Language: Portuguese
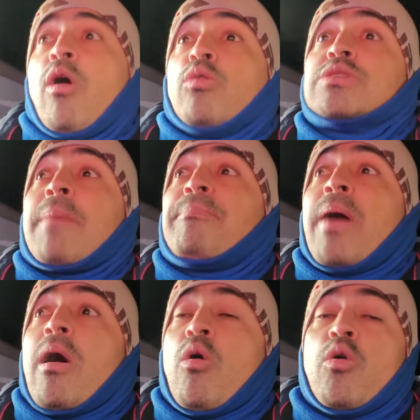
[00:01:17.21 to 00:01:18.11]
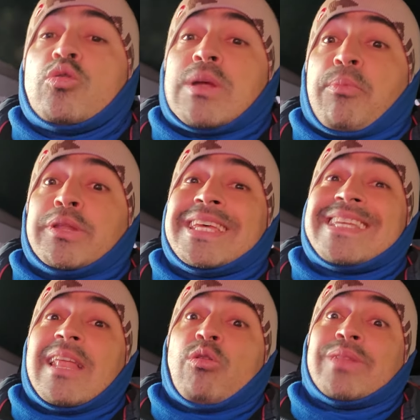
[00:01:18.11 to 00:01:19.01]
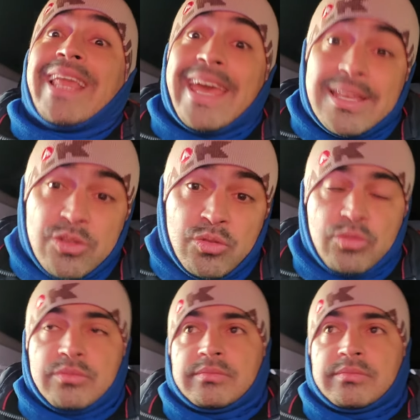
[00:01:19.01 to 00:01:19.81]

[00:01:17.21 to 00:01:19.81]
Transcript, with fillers: O, Japão, o japonês ele é honesto.